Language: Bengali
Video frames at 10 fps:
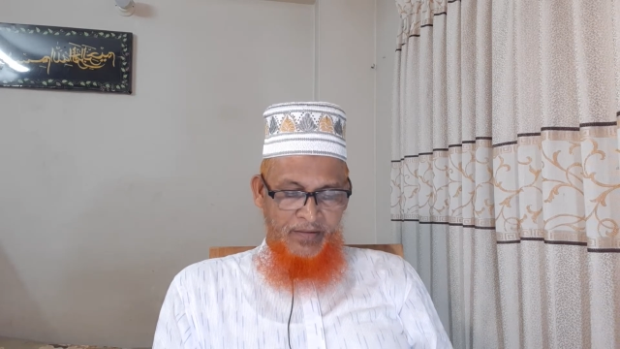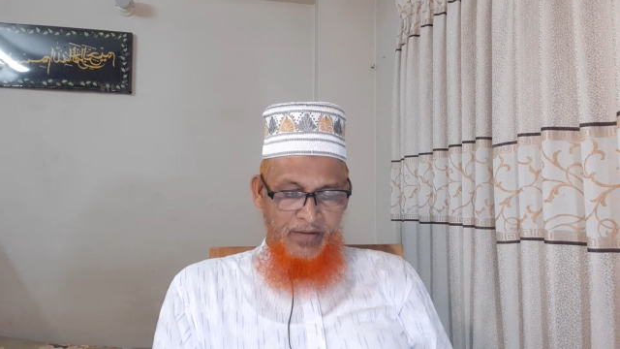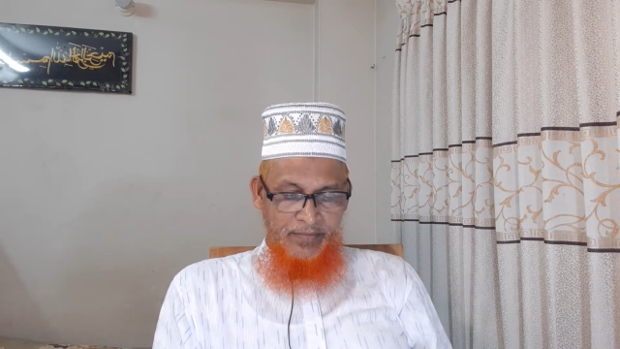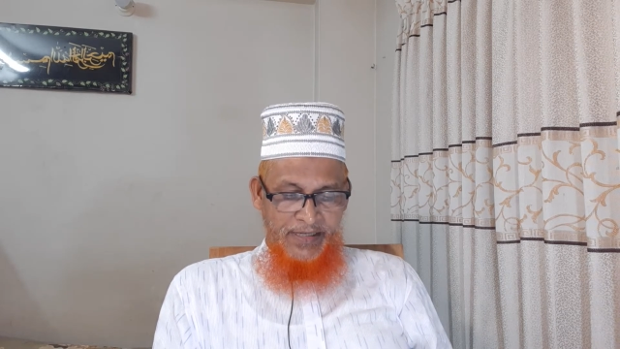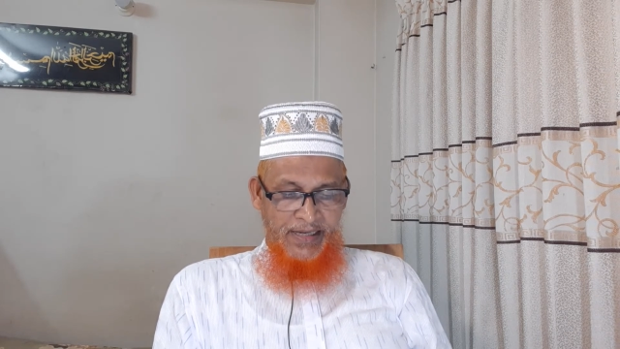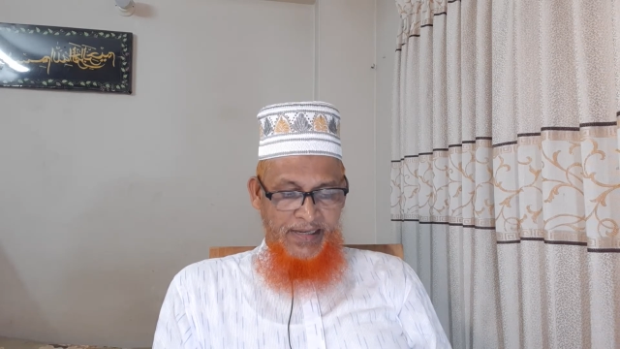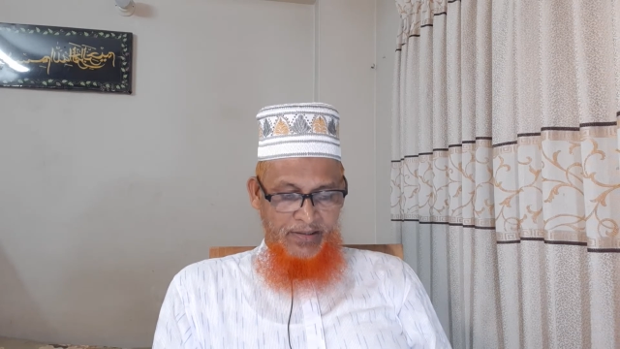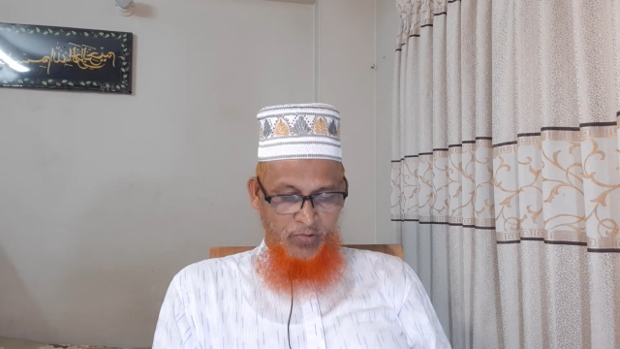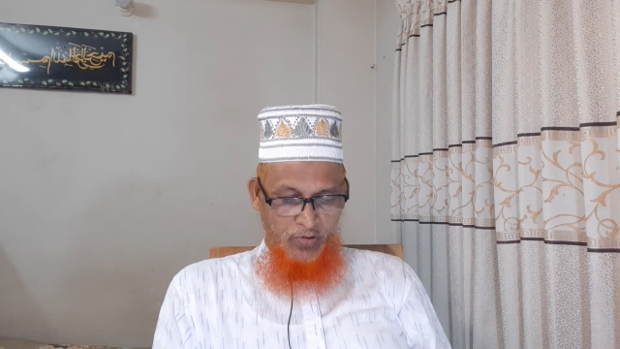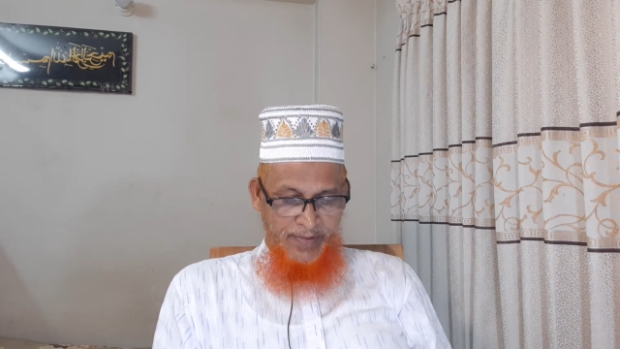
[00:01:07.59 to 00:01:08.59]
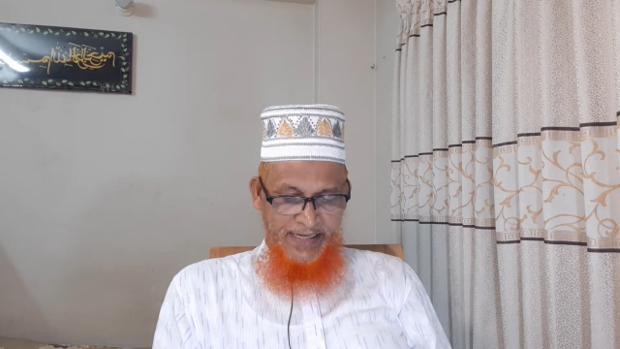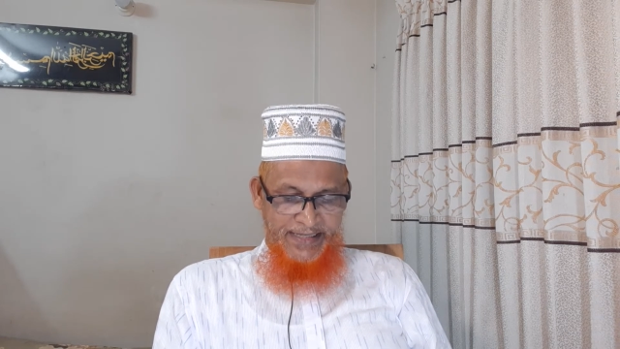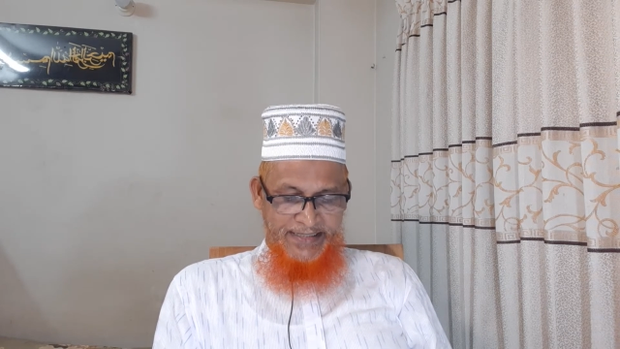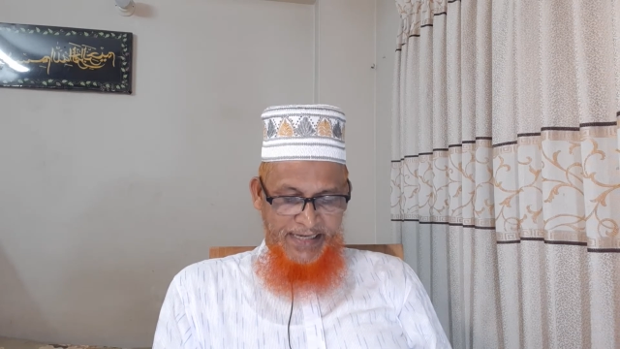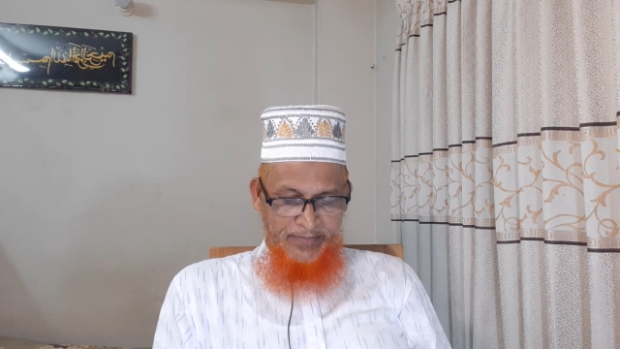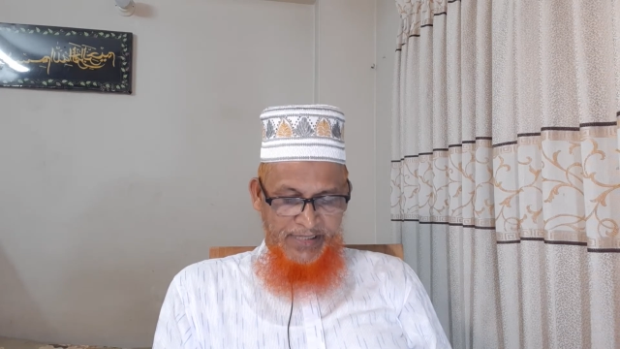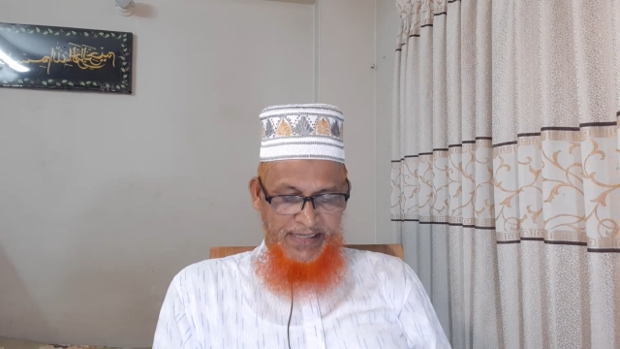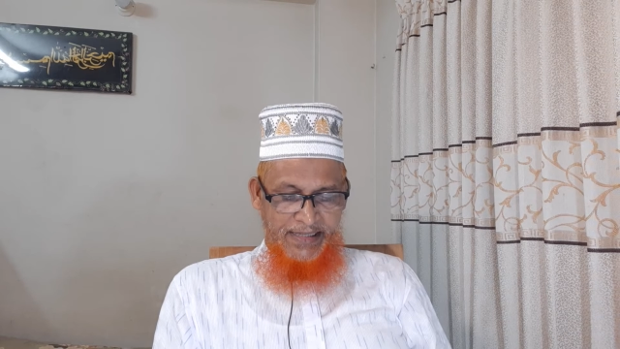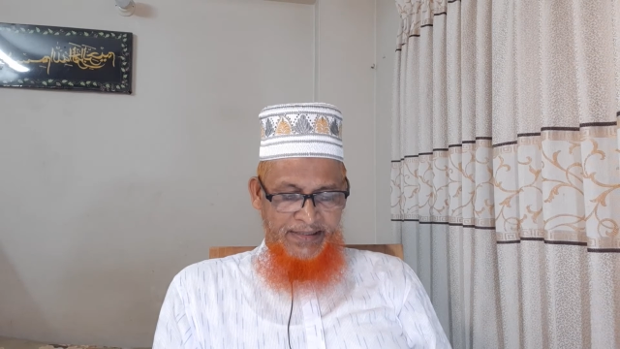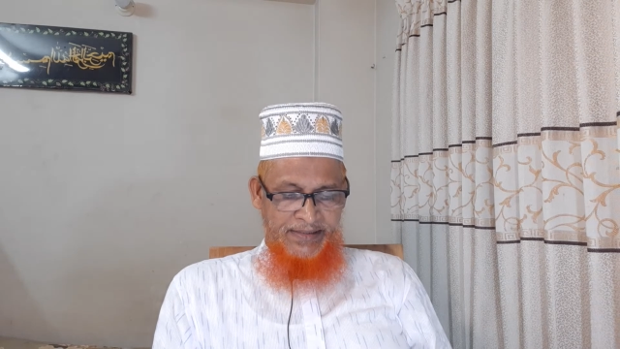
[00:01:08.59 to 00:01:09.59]
তবে হ্যাঁ কোরবানির চামড়া
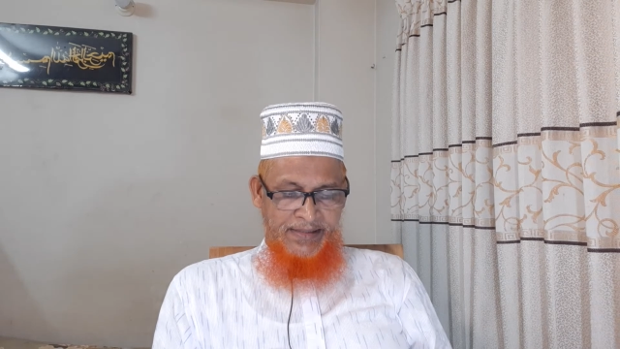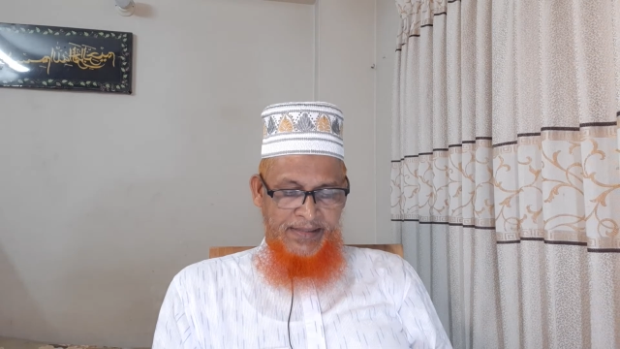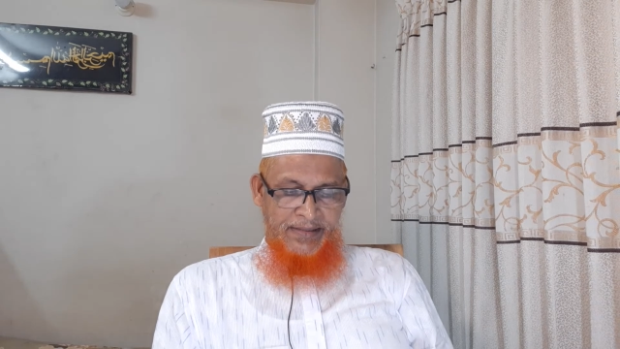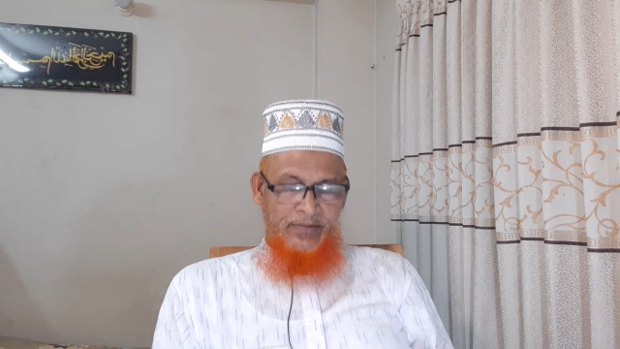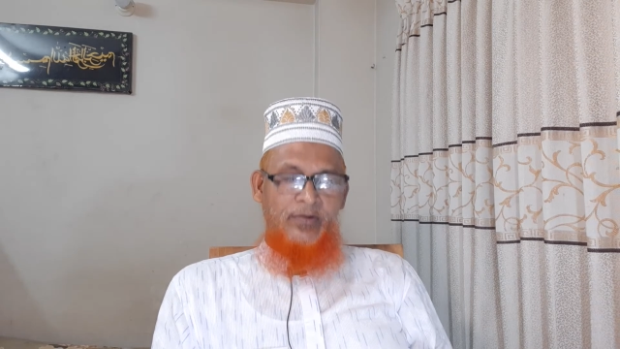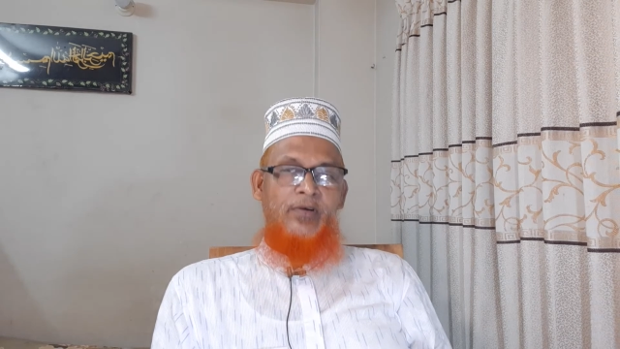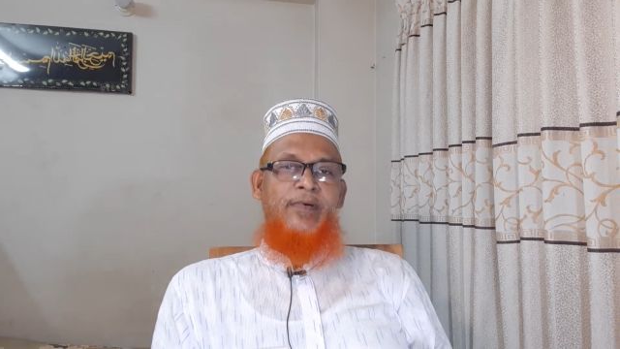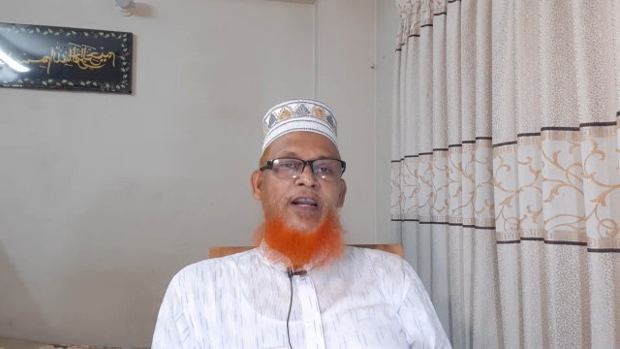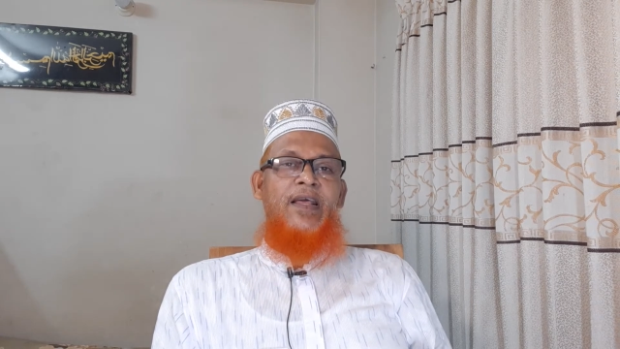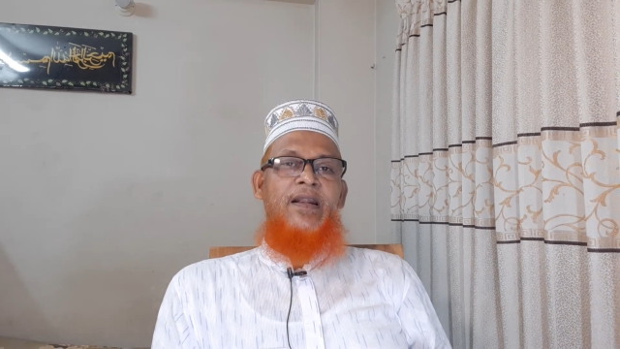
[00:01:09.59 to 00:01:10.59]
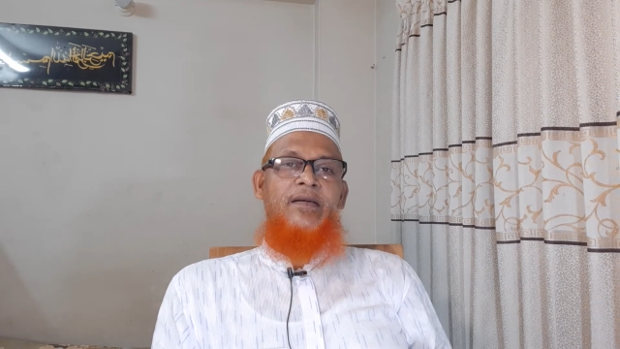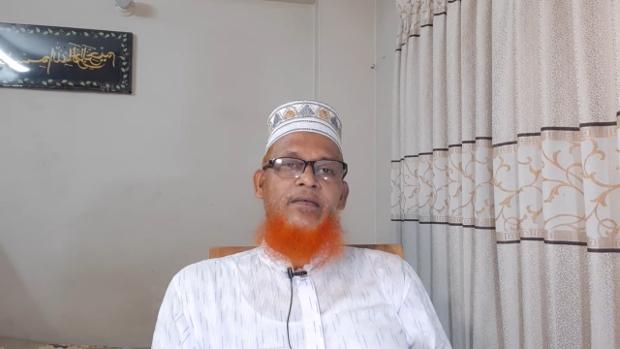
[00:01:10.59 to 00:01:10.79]
কোরবানির